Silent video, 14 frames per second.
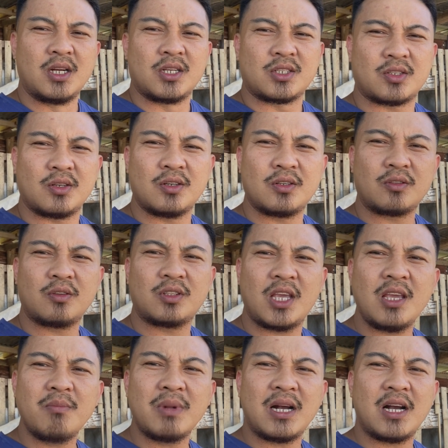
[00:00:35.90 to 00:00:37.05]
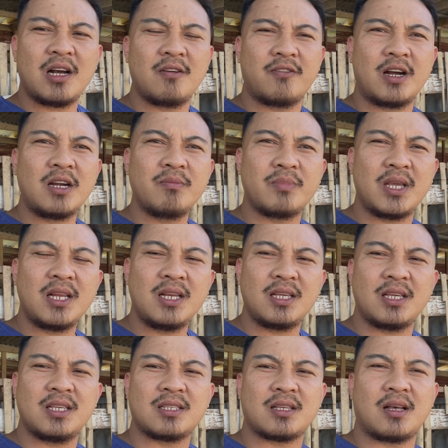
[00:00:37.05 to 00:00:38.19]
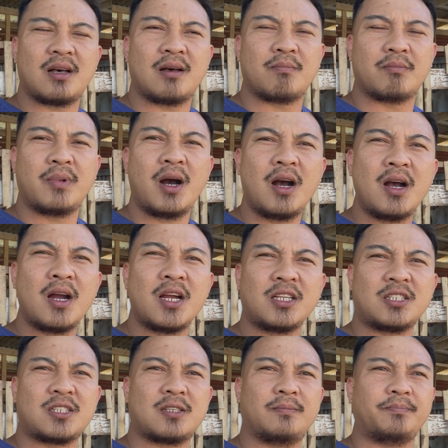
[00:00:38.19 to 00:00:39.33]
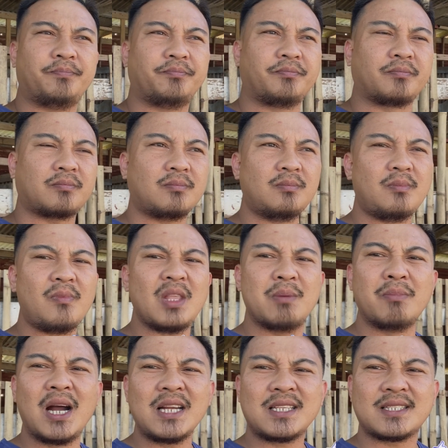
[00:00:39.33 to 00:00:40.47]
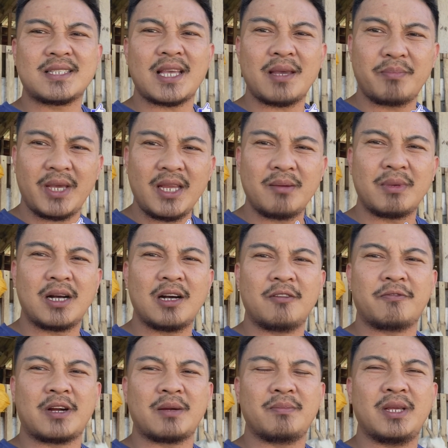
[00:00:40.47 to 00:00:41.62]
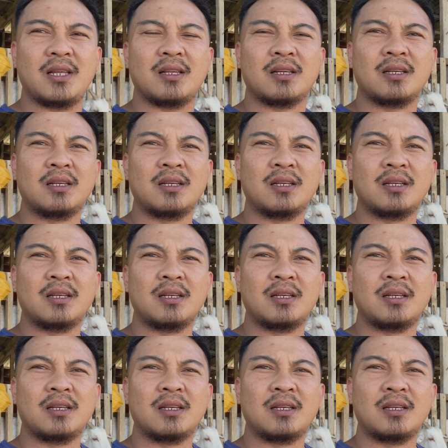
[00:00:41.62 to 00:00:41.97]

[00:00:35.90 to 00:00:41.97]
So today mga ka-farm bill is uh, March March 7 mga ka-farm bill.